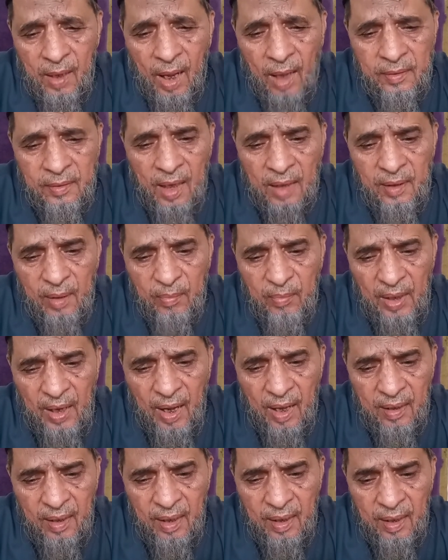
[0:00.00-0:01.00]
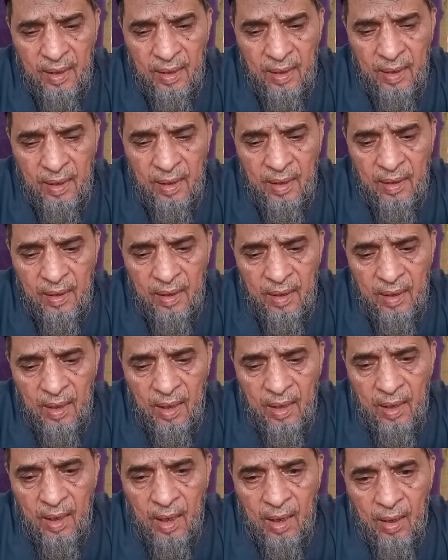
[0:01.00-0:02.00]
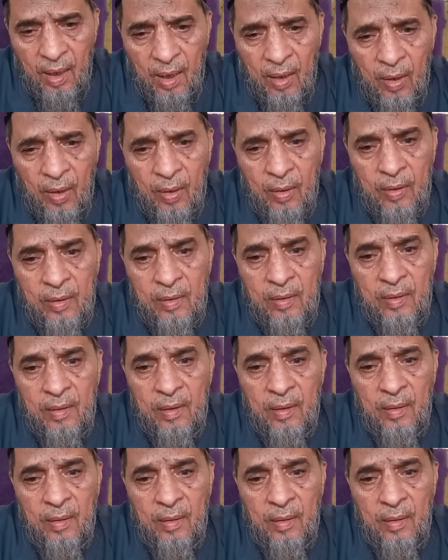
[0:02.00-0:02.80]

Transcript: आज़ादी मना रहे हैं और